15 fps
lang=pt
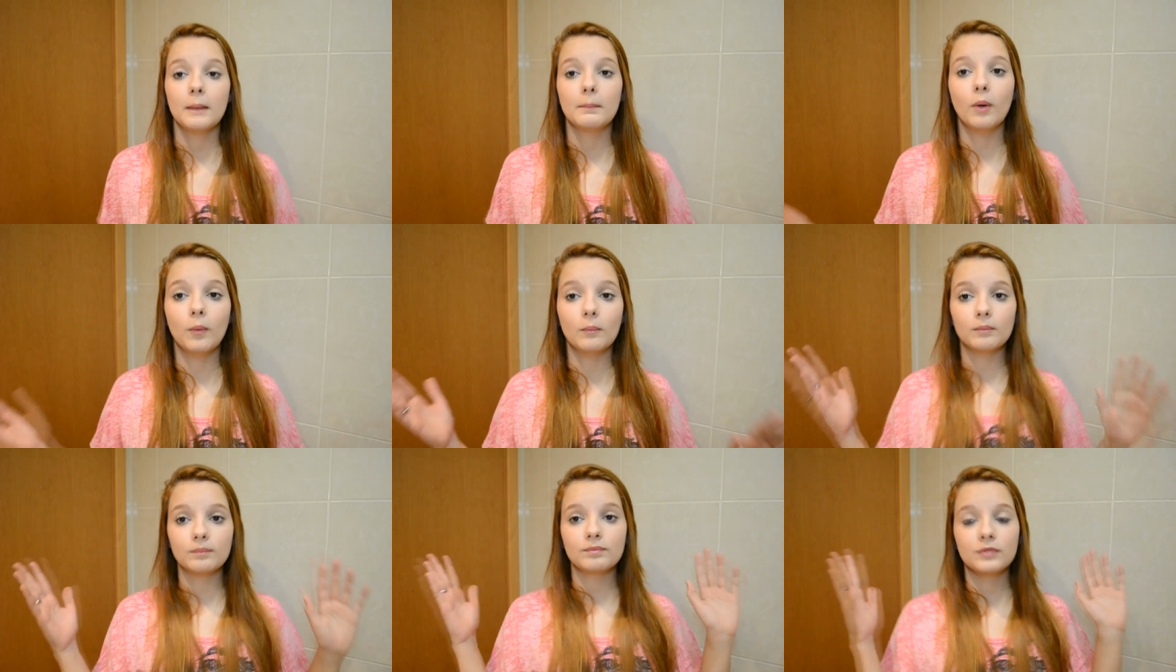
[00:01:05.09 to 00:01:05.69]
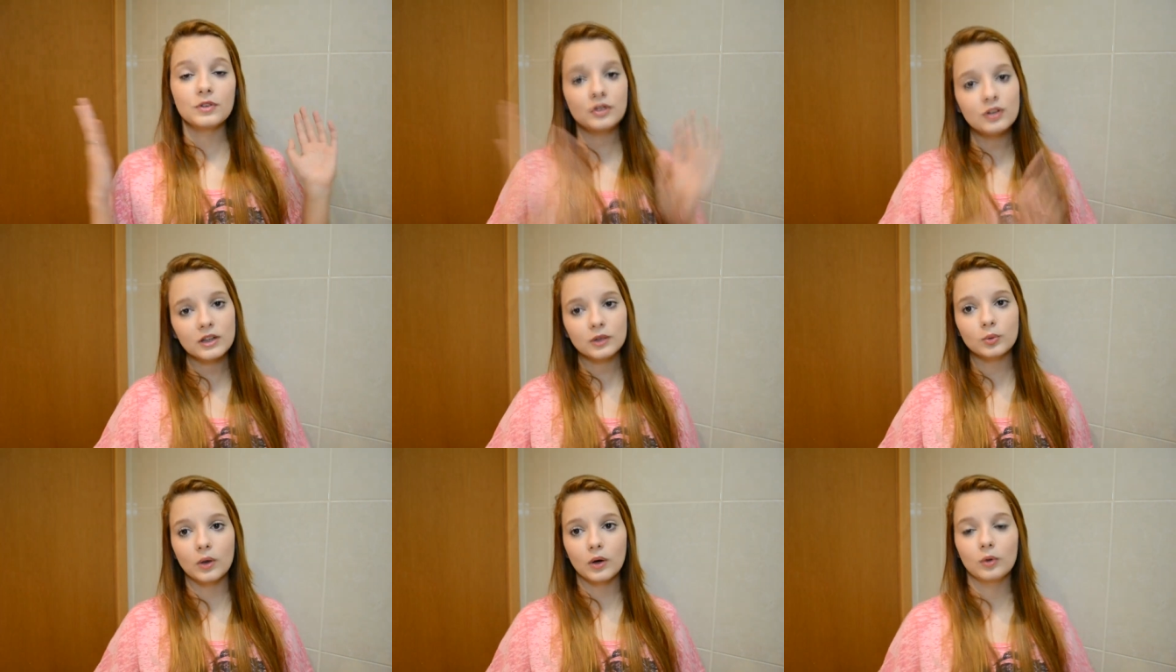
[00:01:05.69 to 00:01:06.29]
Bom,
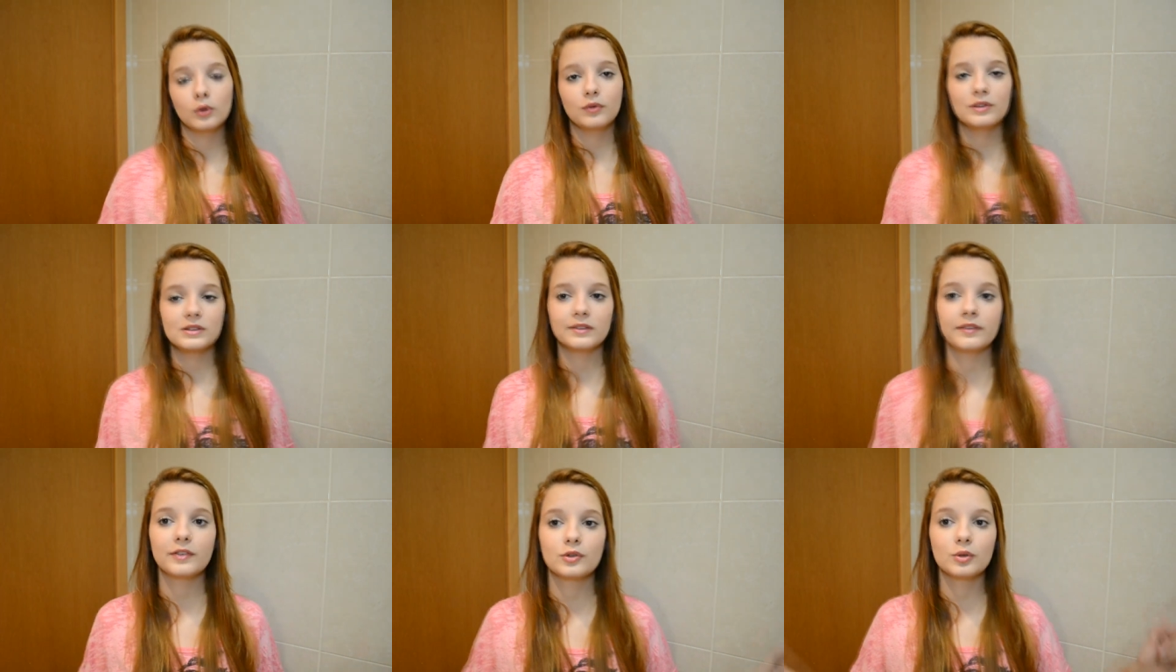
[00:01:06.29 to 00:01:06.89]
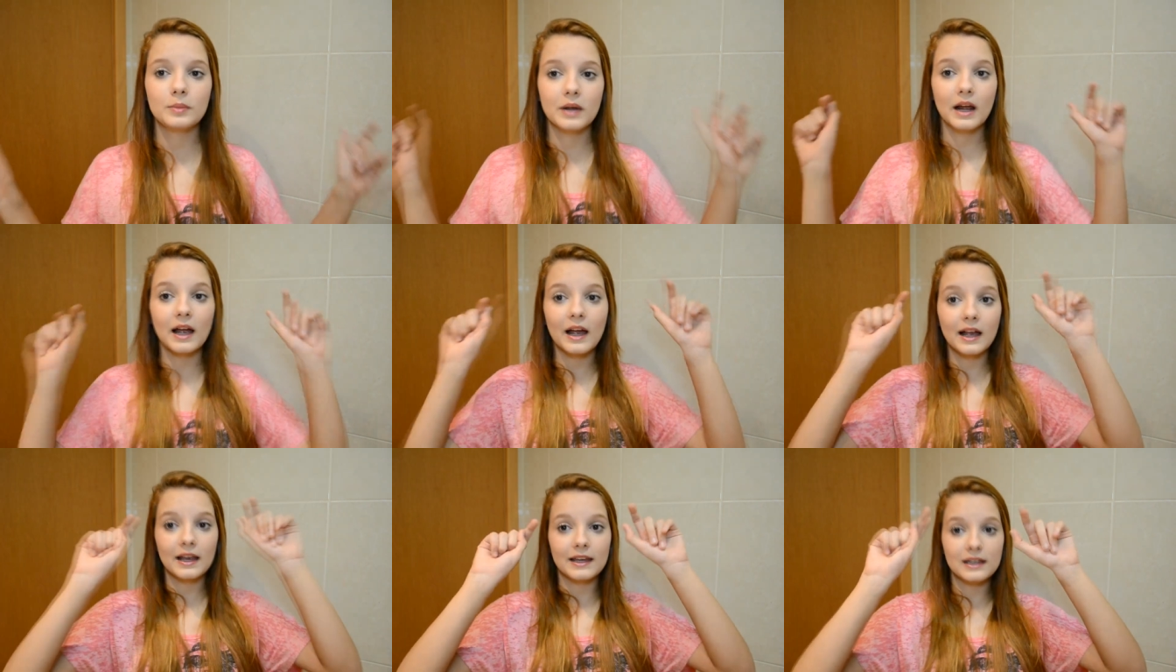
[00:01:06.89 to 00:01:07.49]
tirando o ângulo, você vai ver sobre
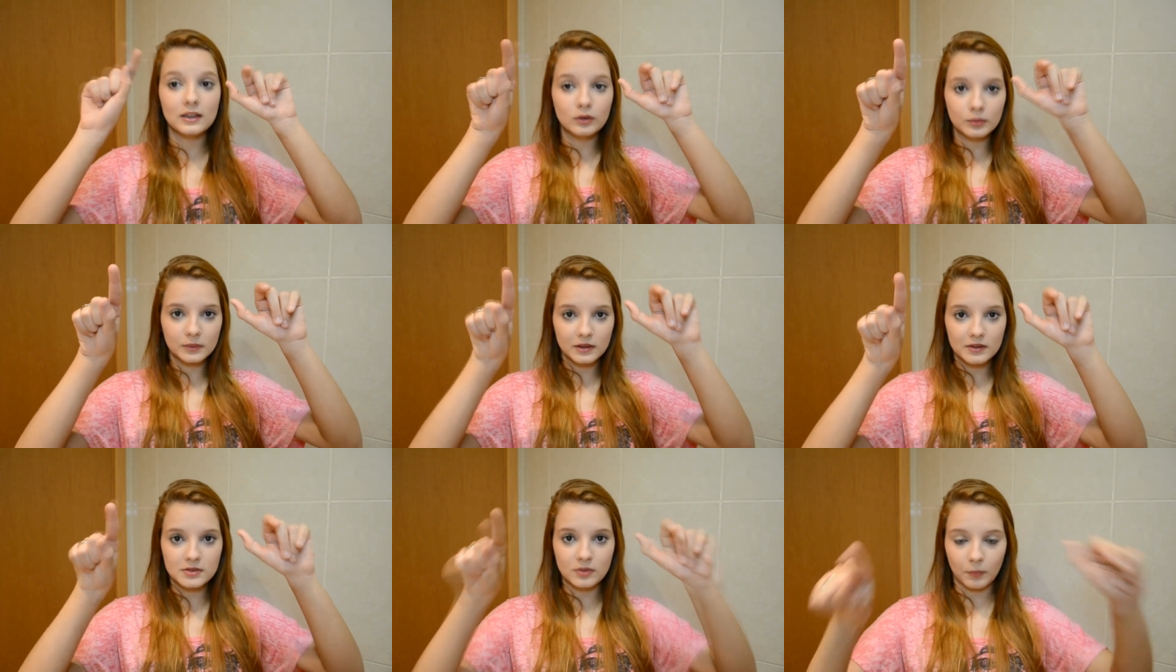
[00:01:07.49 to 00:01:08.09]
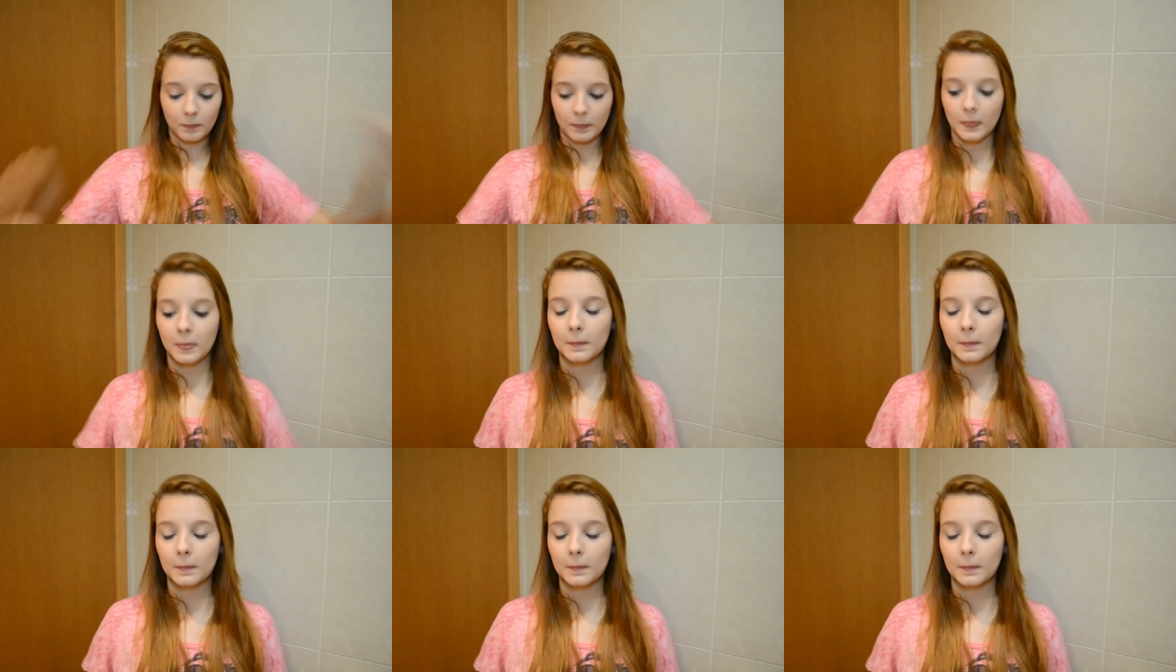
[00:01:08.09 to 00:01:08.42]
a iluminação.